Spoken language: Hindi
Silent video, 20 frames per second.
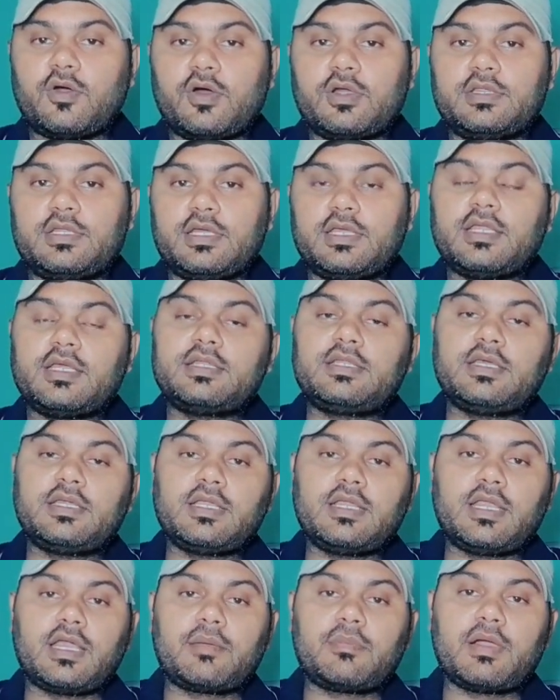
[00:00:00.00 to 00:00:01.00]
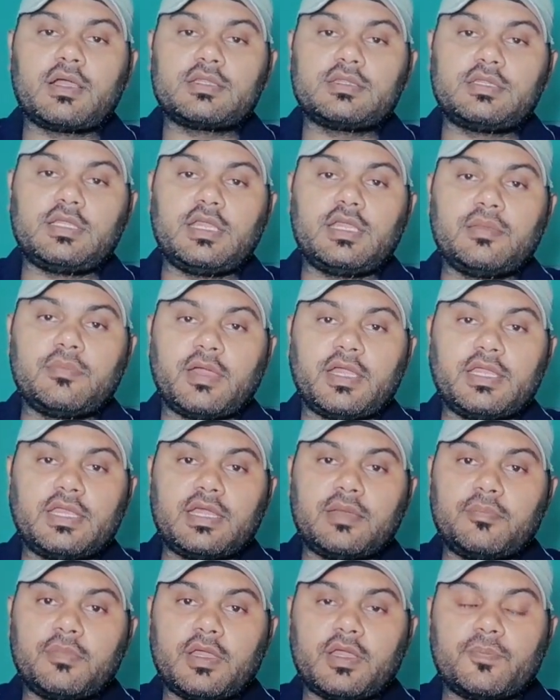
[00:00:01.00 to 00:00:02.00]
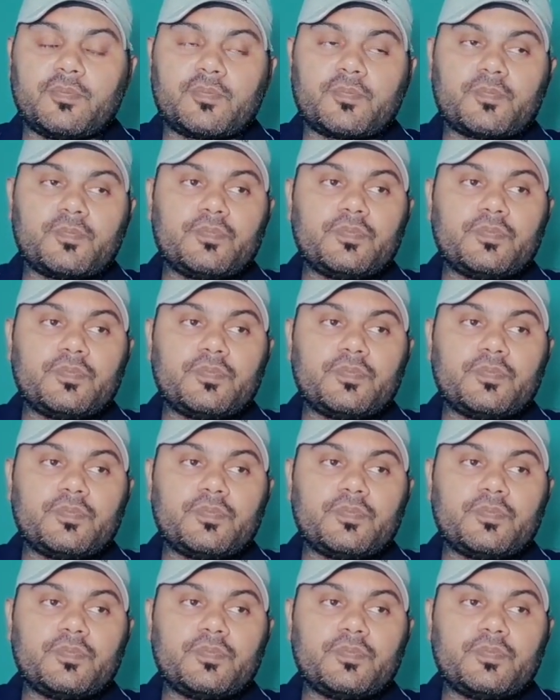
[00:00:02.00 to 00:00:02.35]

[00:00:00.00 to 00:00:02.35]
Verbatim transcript: और धीरे धीरे लगभग तीन महीने में